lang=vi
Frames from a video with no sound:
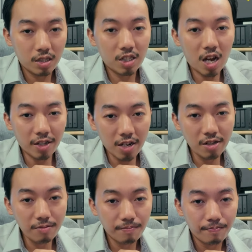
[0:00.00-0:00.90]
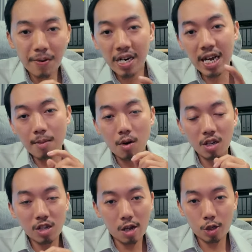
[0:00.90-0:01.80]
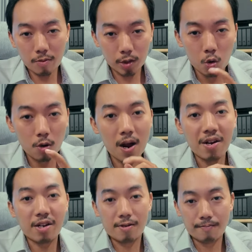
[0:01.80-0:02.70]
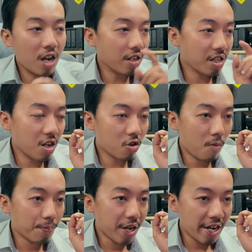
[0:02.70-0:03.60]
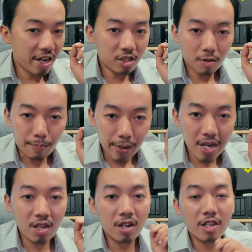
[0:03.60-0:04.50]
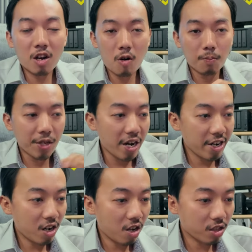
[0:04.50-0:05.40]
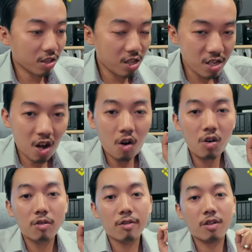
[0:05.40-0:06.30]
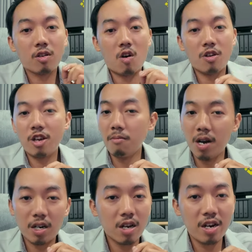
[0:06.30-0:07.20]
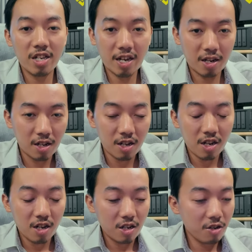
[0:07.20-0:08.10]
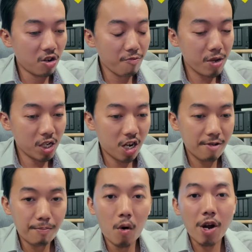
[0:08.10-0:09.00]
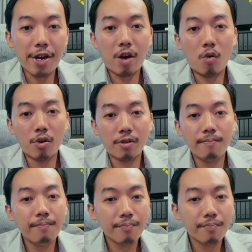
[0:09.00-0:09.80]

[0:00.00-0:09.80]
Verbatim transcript: dân đấy nó p na mua cái trắng đẹp tu của bạn này dân cái do computer này nó từ pin cái do computer này nó từ đi đó có dương mơ khơi này đôi bị chớn bộ ẩn nón